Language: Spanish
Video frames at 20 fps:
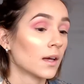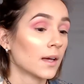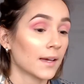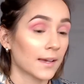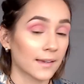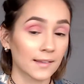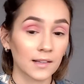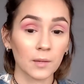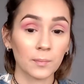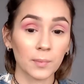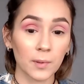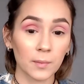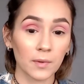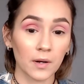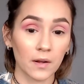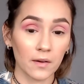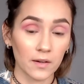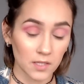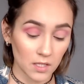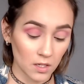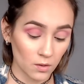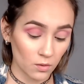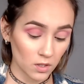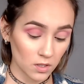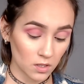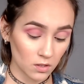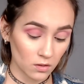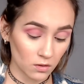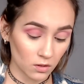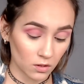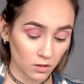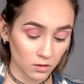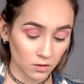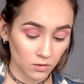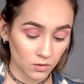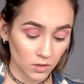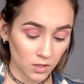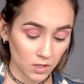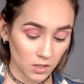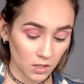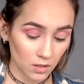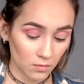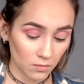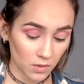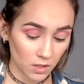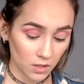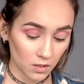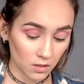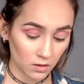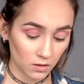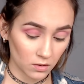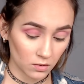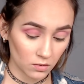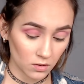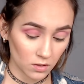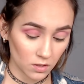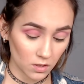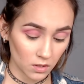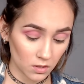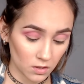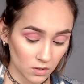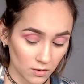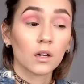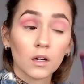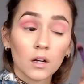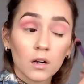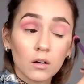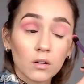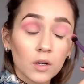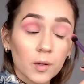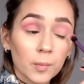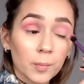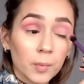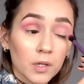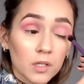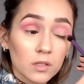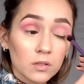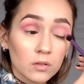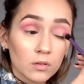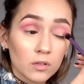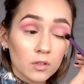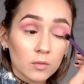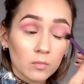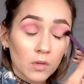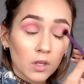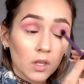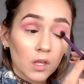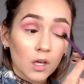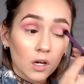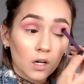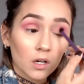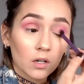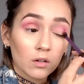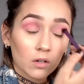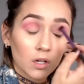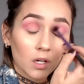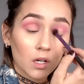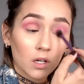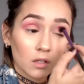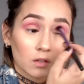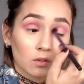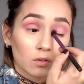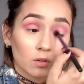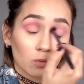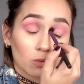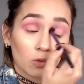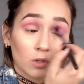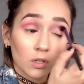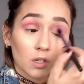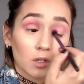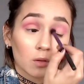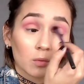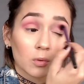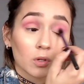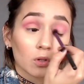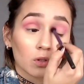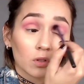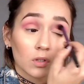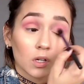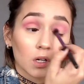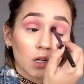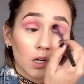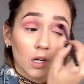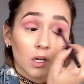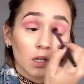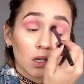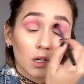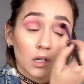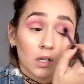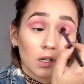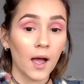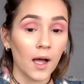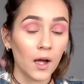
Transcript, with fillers: es la primera vez que voy a hacer un code quiz también, entonces creo que por eso no es mi día, creo que estoy muy nerviosa en general.